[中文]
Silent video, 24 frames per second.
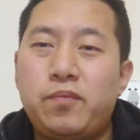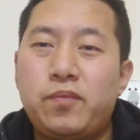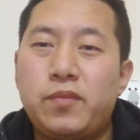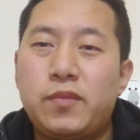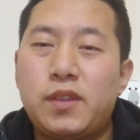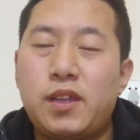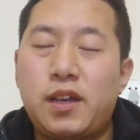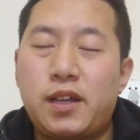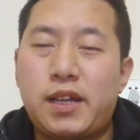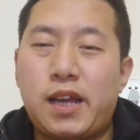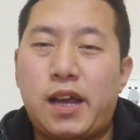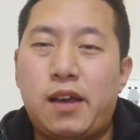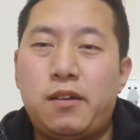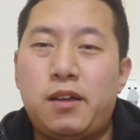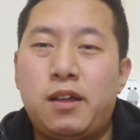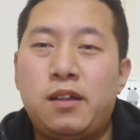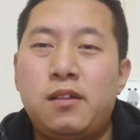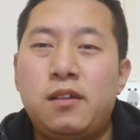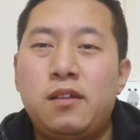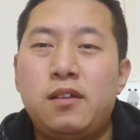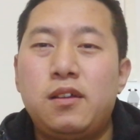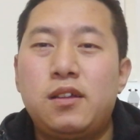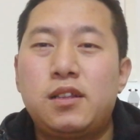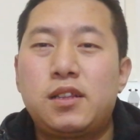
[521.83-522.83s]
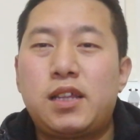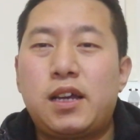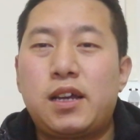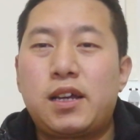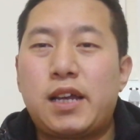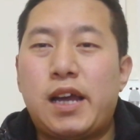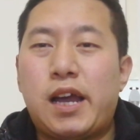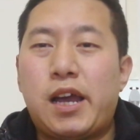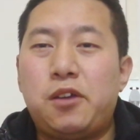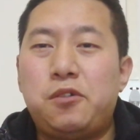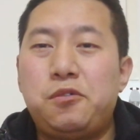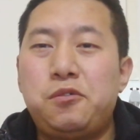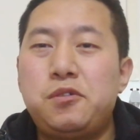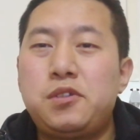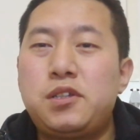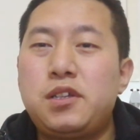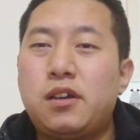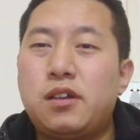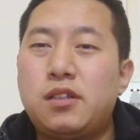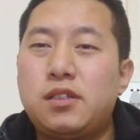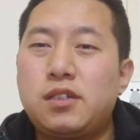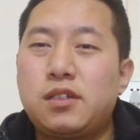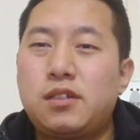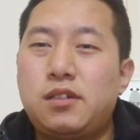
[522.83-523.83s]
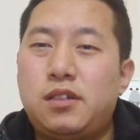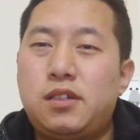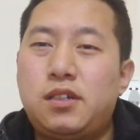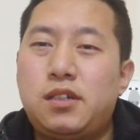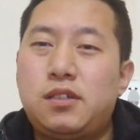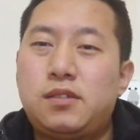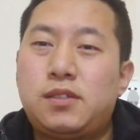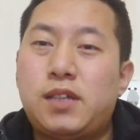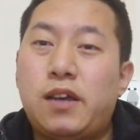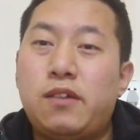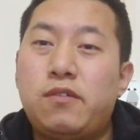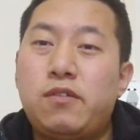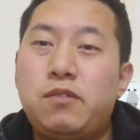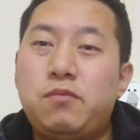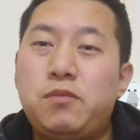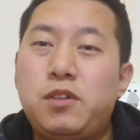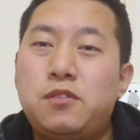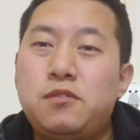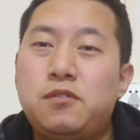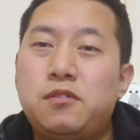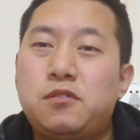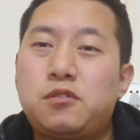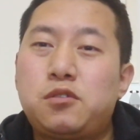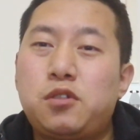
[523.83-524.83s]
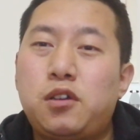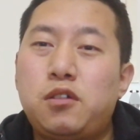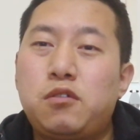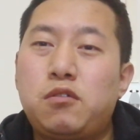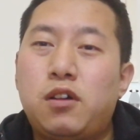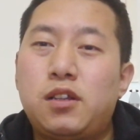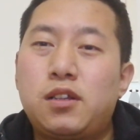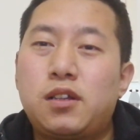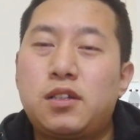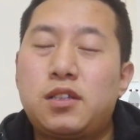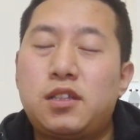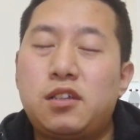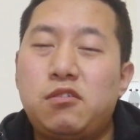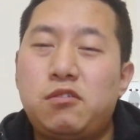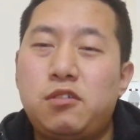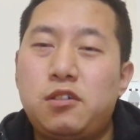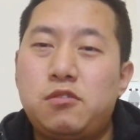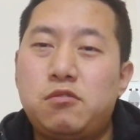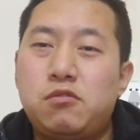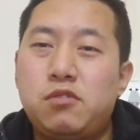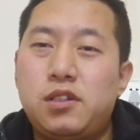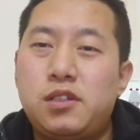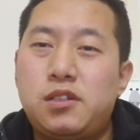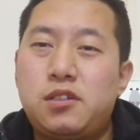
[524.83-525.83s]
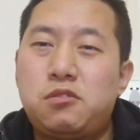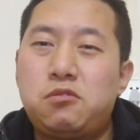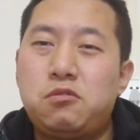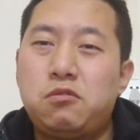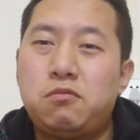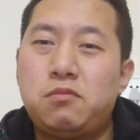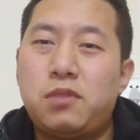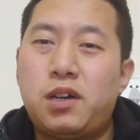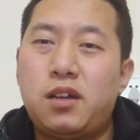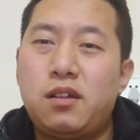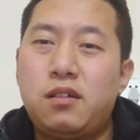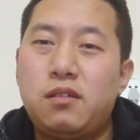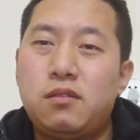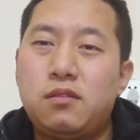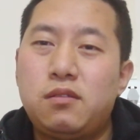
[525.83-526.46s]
他敢于向这个台湾民众推广这个社会主义制度吗？